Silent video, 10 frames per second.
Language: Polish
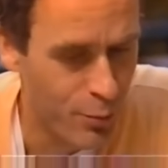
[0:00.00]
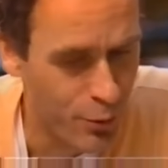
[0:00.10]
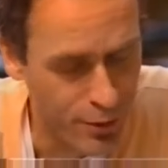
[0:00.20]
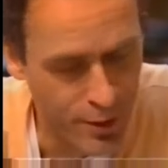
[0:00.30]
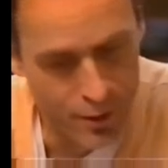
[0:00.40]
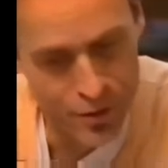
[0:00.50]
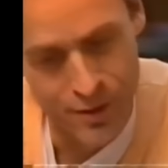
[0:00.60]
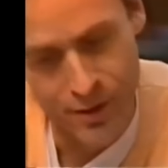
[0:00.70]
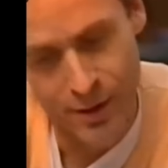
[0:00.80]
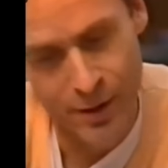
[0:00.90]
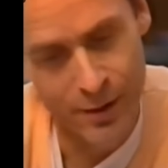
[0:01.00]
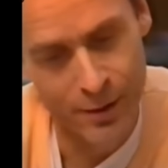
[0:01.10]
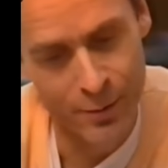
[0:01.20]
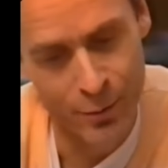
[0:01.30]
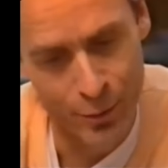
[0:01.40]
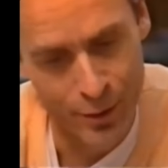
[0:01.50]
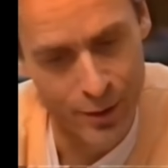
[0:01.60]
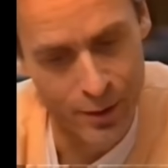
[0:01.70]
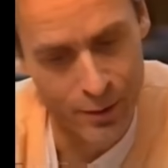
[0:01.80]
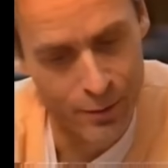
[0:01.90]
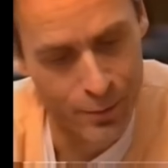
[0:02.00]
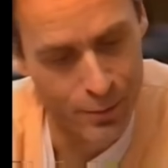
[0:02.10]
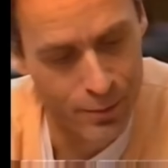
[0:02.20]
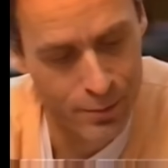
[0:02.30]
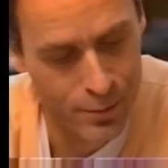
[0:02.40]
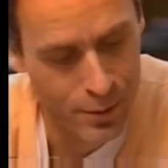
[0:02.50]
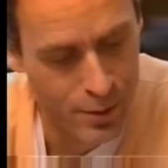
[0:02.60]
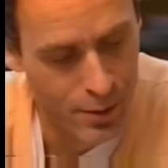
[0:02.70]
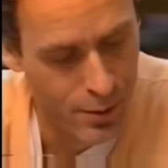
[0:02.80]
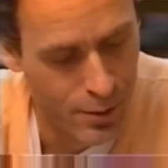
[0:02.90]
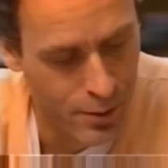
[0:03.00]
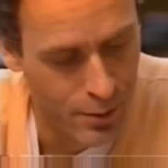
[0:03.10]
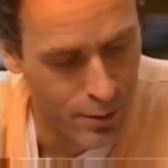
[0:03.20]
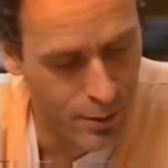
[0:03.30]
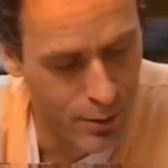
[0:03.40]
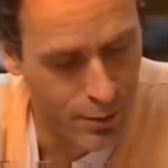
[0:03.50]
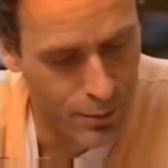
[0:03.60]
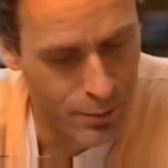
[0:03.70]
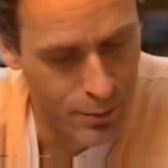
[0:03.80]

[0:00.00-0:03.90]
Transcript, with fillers: Odpowiedzi na nie od wielu lat szukają ludzie mądrzejsi ode mnie.